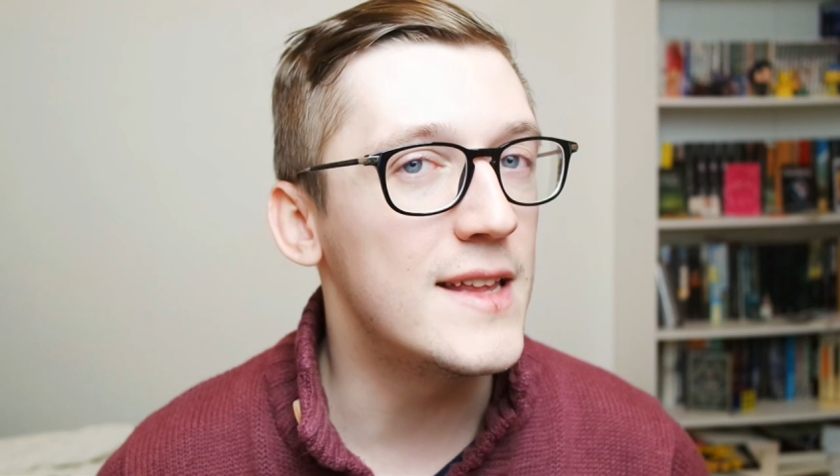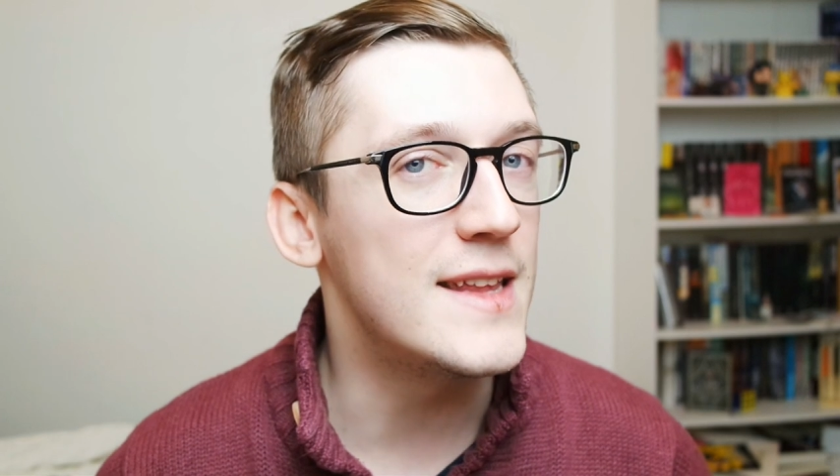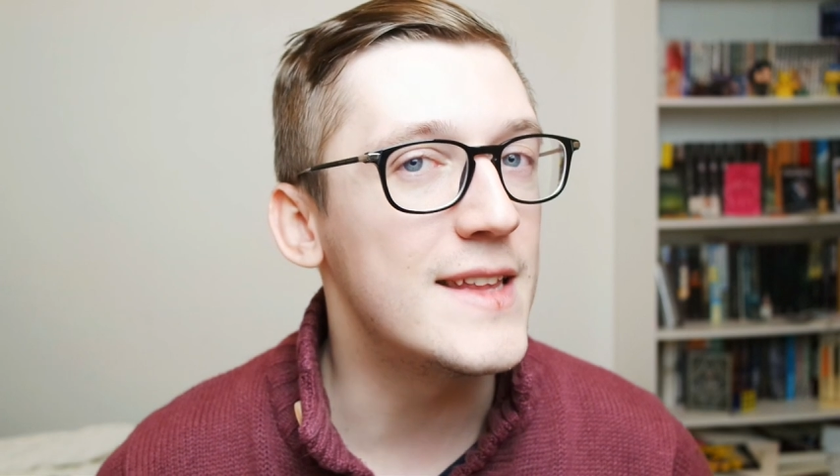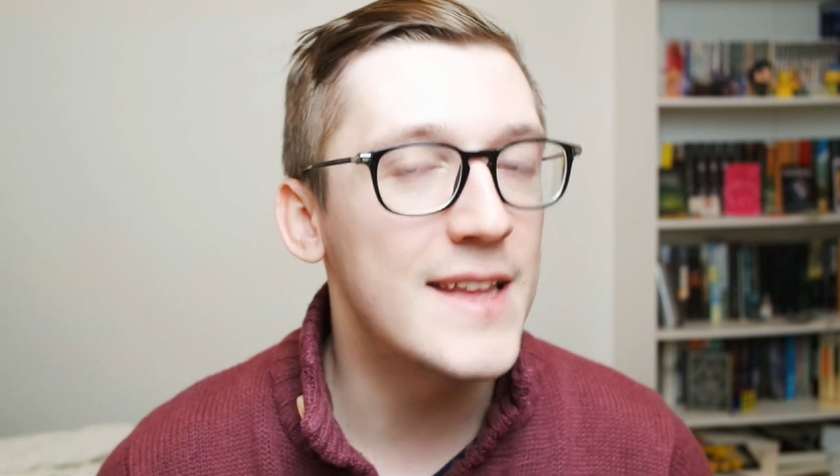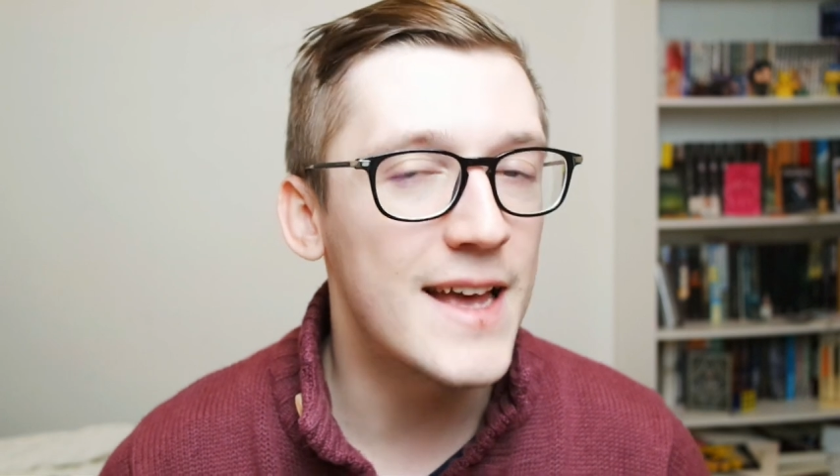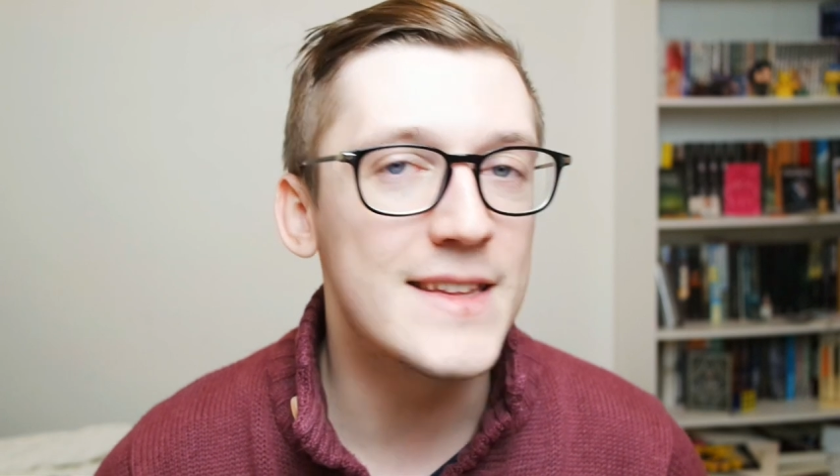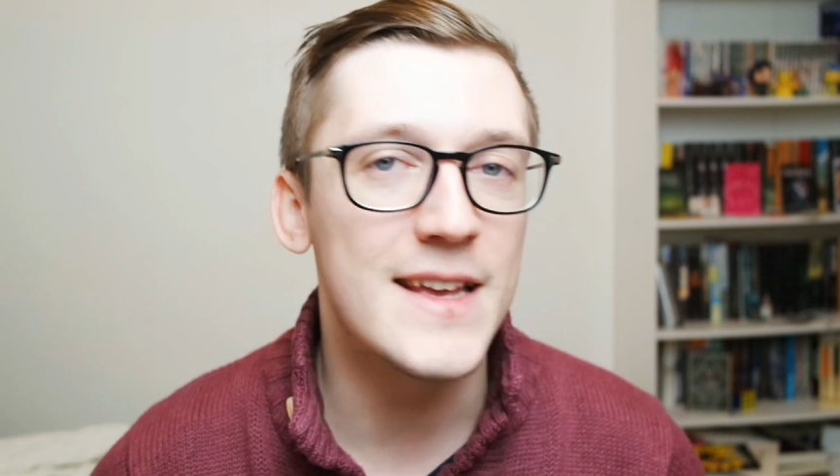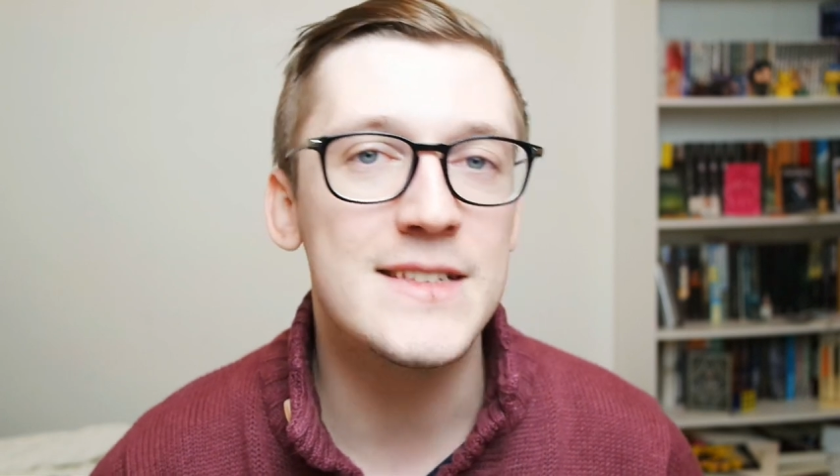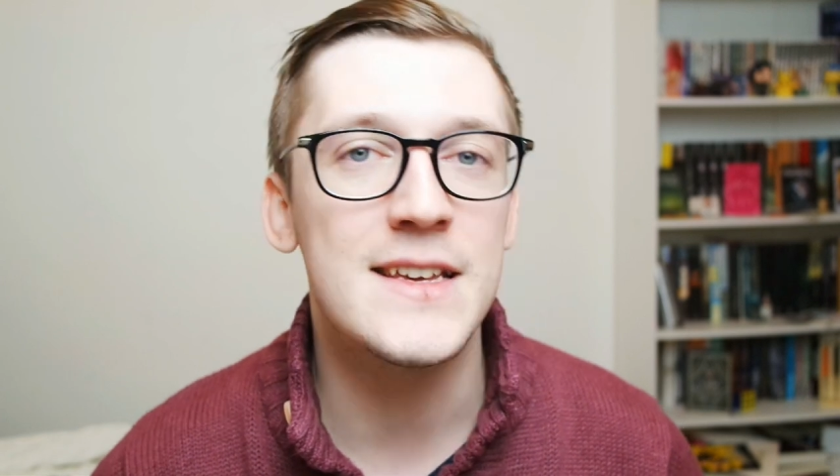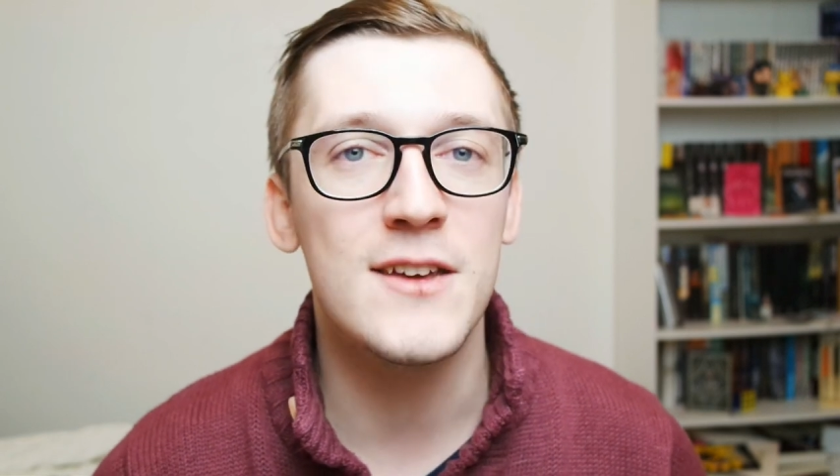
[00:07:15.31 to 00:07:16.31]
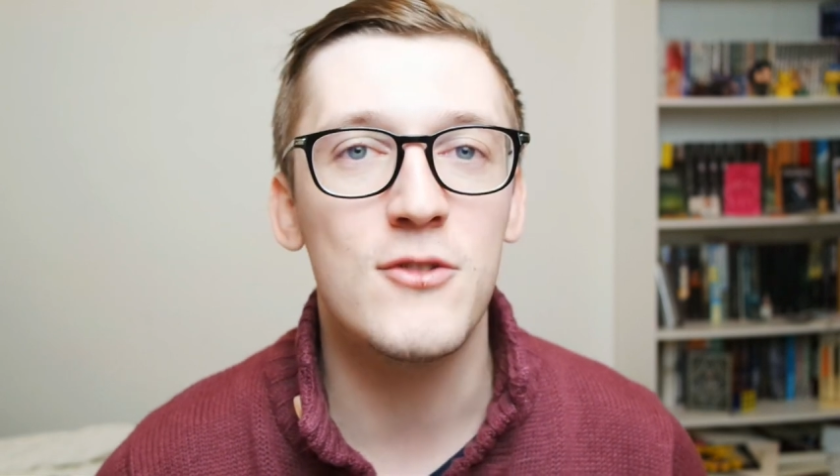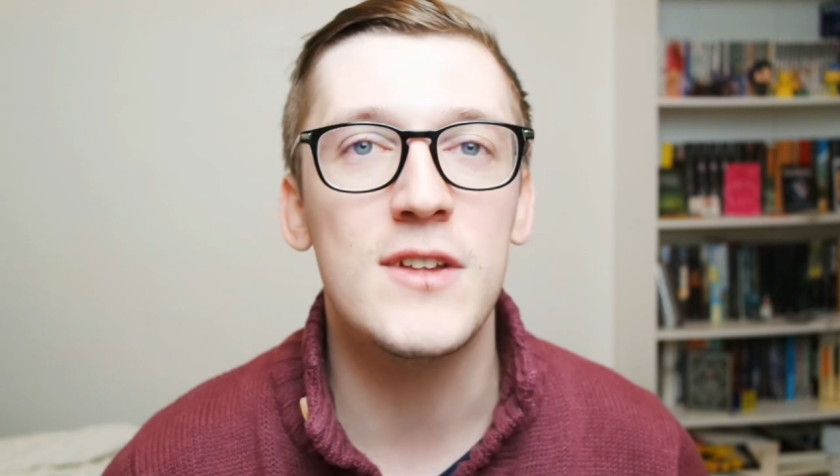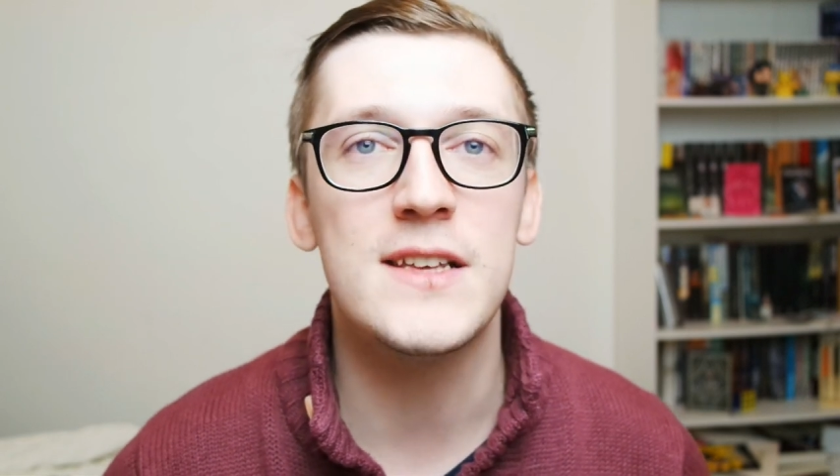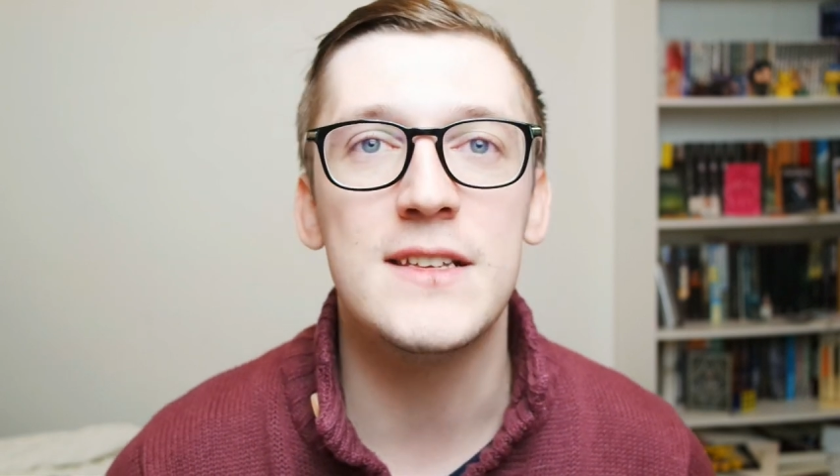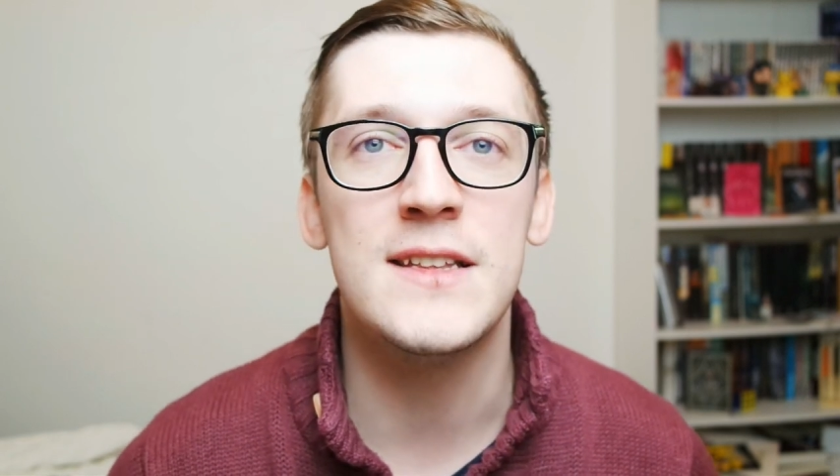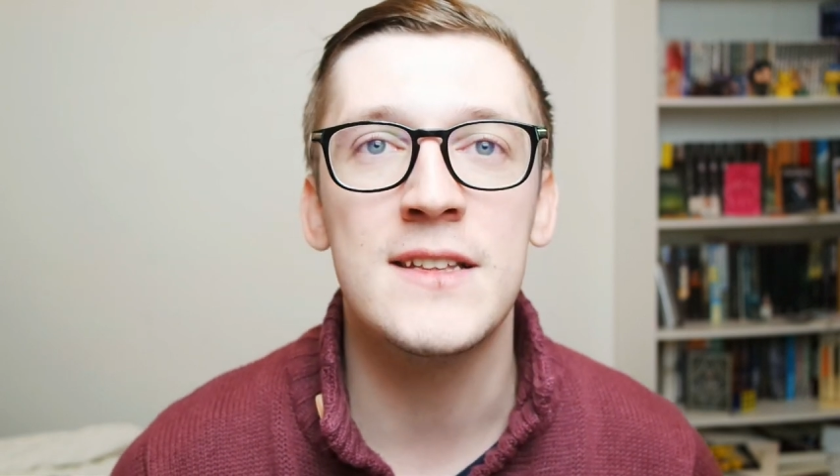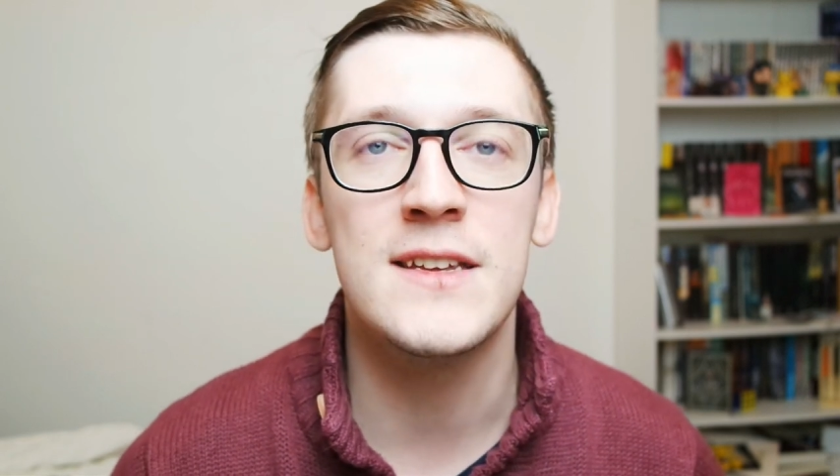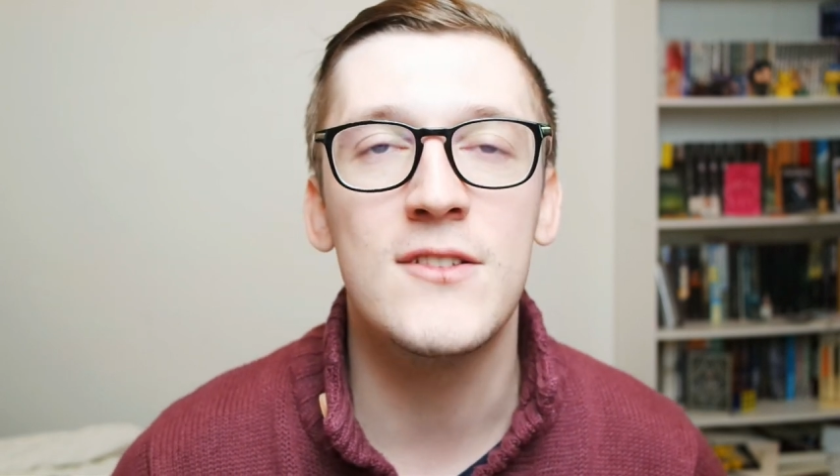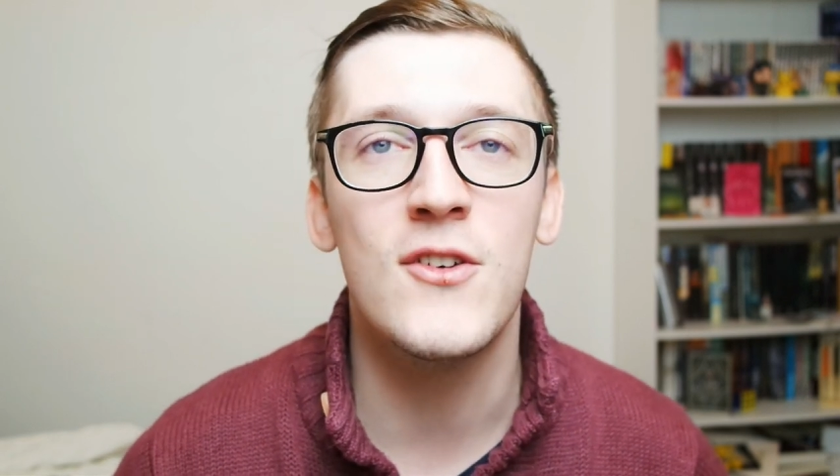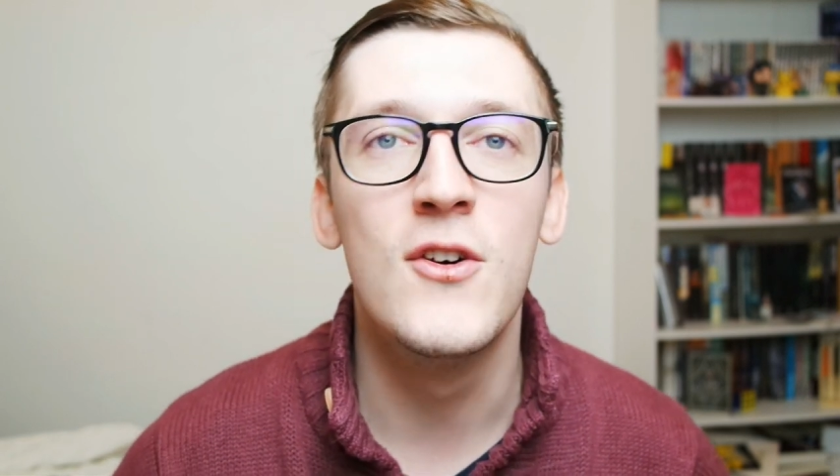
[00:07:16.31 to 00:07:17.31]
été très très irrégulier ces
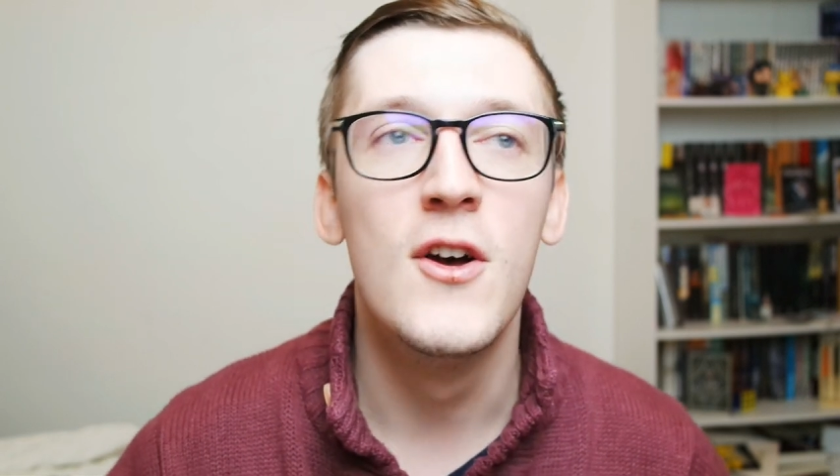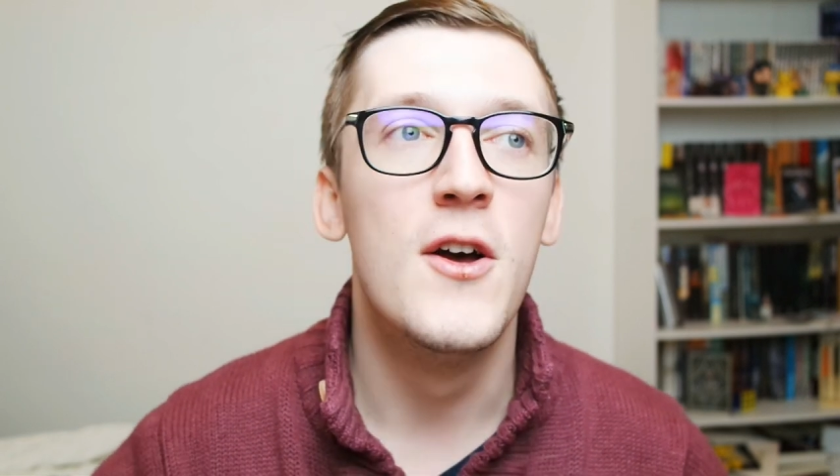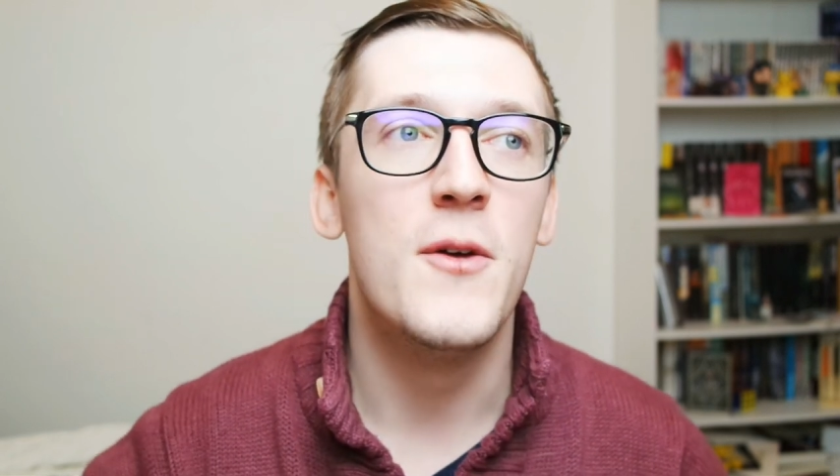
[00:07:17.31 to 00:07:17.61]
derniers temps,